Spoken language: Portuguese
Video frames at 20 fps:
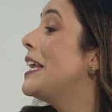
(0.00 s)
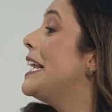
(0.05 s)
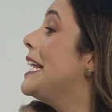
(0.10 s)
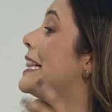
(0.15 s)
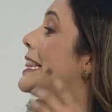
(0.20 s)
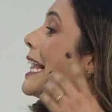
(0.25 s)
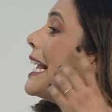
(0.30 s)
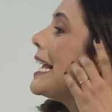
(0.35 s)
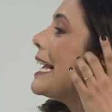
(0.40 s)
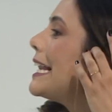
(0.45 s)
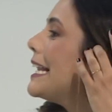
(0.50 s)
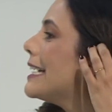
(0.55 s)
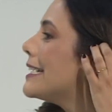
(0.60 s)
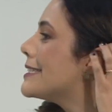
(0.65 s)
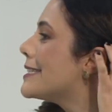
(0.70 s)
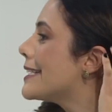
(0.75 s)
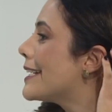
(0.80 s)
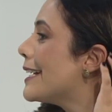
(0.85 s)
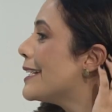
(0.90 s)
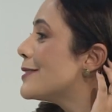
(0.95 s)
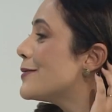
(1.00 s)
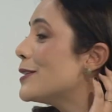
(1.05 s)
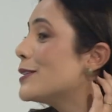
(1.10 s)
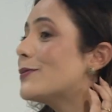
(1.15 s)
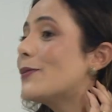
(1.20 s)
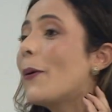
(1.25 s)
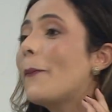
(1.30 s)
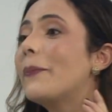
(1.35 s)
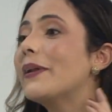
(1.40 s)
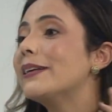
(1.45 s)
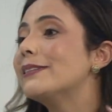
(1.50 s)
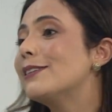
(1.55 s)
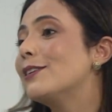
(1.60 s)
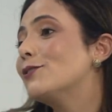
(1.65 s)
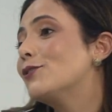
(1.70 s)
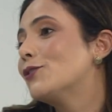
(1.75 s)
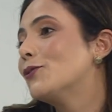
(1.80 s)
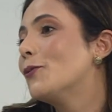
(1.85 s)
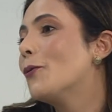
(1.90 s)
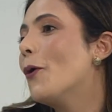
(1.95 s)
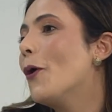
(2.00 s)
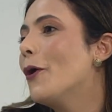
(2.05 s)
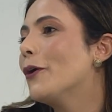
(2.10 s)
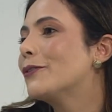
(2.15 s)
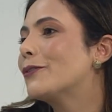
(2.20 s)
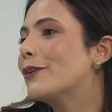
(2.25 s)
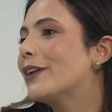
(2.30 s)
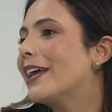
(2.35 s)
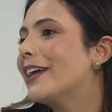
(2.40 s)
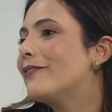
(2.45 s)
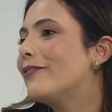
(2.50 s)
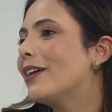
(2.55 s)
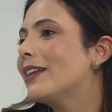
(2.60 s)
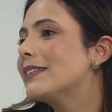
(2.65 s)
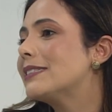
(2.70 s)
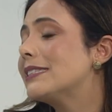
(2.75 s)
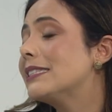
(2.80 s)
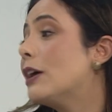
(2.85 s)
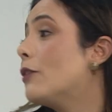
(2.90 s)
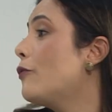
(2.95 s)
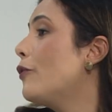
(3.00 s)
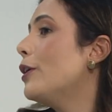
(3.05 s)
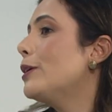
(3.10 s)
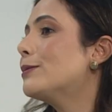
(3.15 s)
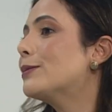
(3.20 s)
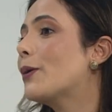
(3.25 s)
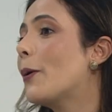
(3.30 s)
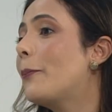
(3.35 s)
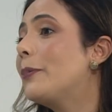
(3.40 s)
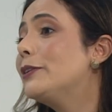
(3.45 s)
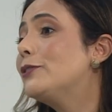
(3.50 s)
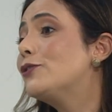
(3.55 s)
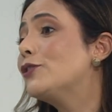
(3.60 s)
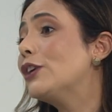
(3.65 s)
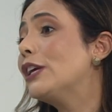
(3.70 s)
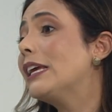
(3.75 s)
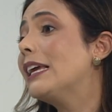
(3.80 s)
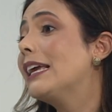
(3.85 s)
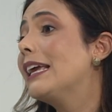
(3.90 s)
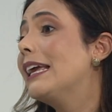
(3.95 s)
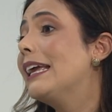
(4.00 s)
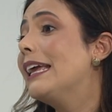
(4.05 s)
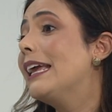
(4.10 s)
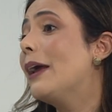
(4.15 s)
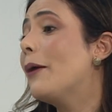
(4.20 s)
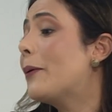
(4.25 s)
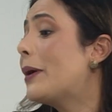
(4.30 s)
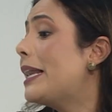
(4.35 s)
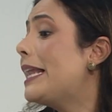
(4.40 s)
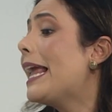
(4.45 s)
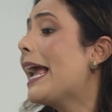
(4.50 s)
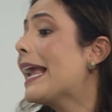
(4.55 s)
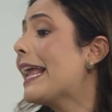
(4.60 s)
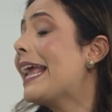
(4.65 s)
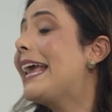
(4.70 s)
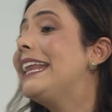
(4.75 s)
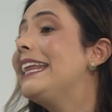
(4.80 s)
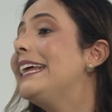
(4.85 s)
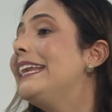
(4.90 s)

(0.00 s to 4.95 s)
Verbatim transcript: E tem criança que às vezes vê o presente do outro, né, e fala assim, não foi isso que eu pedi, eu queria aquele